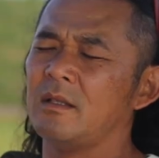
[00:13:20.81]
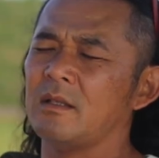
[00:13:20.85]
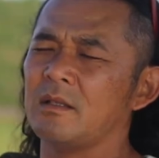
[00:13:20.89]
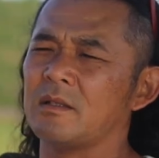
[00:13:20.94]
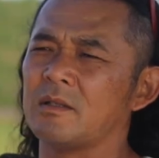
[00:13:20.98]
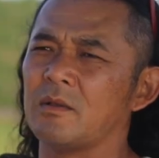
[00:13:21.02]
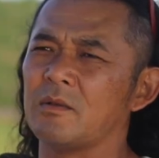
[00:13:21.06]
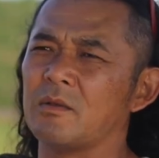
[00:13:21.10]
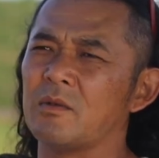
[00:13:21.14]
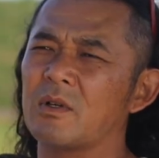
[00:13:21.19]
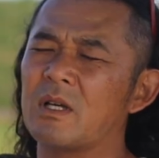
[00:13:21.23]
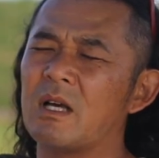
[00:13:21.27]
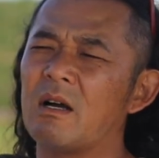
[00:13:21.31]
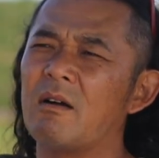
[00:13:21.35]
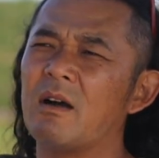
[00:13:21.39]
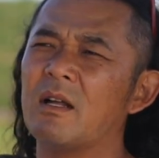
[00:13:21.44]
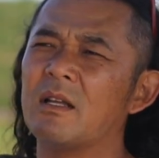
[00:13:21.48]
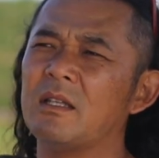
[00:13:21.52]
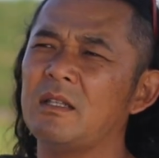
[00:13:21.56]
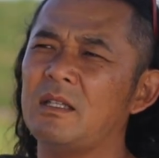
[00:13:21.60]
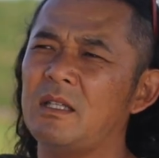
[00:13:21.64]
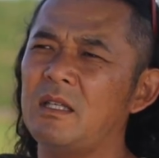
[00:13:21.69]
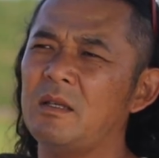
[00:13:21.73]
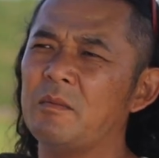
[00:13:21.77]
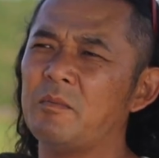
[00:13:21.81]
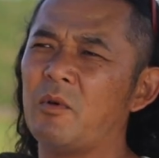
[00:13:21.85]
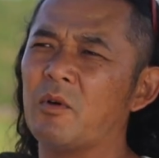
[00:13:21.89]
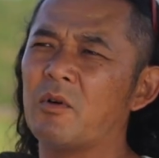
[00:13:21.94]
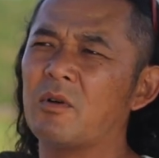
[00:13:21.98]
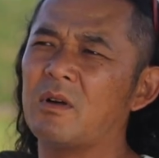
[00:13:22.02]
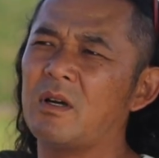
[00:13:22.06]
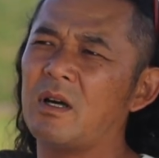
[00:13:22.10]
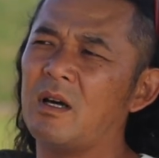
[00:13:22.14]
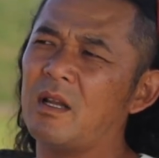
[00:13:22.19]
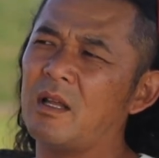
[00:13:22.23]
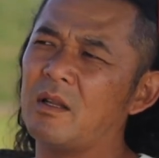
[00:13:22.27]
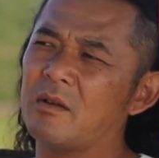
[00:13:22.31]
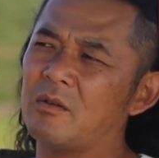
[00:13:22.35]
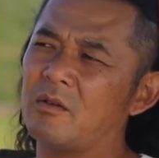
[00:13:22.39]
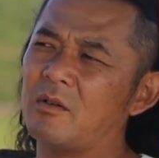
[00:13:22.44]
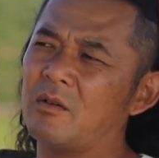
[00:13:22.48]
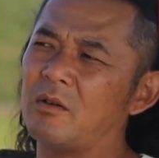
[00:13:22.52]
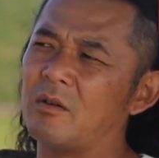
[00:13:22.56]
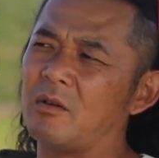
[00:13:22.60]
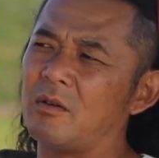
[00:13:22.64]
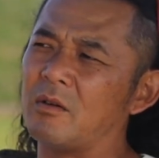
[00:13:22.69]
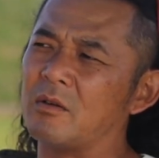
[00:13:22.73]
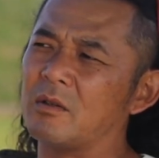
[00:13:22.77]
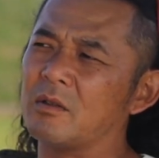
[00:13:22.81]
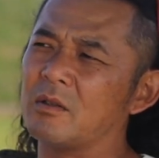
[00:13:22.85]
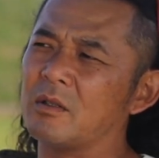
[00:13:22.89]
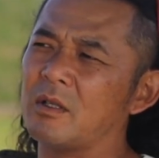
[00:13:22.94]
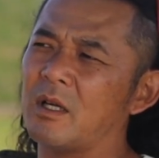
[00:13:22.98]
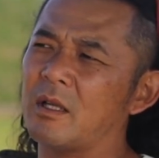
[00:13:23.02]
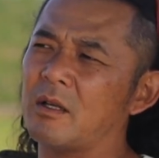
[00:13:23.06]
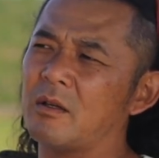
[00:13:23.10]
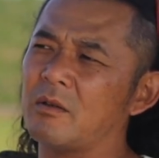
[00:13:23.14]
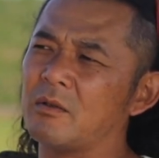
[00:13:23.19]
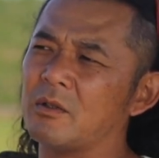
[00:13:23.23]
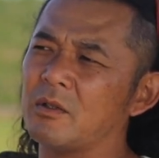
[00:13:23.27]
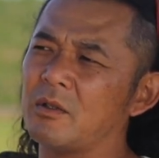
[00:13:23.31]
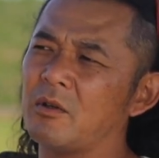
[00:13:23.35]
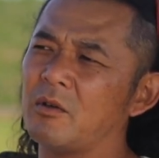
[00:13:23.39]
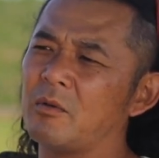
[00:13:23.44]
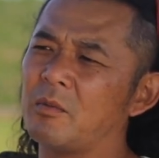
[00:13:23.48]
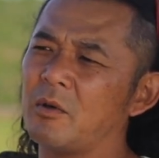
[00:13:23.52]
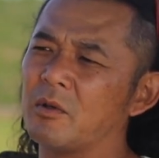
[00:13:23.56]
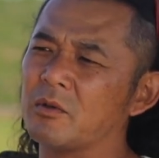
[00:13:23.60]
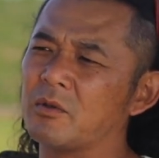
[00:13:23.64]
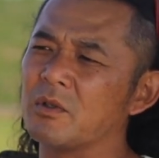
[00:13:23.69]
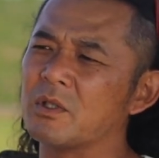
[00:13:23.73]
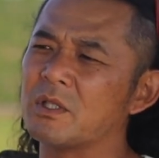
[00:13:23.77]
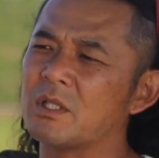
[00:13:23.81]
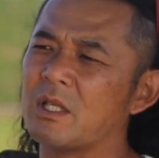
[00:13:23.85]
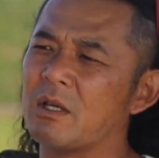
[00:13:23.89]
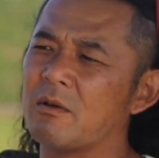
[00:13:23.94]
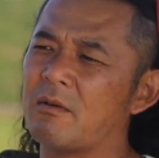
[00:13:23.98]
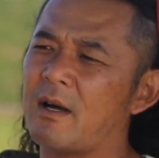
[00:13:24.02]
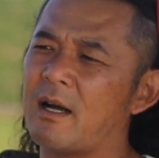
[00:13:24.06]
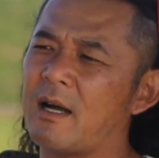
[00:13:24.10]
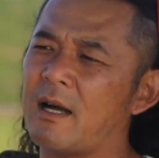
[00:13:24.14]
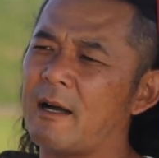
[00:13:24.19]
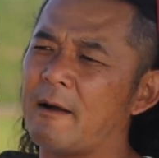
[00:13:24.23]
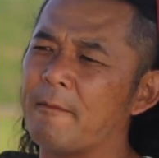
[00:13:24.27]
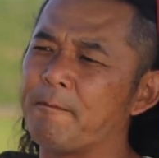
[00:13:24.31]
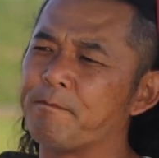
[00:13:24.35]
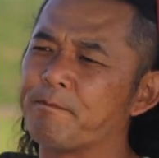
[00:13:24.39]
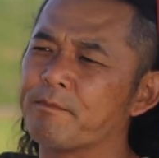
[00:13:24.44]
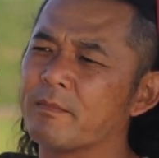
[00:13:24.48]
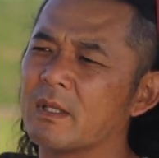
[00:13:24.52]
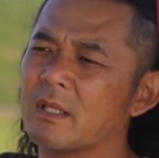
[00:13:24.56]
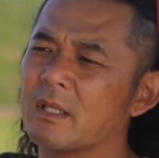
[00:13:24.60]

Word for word: その代わりに僕からの要望としては、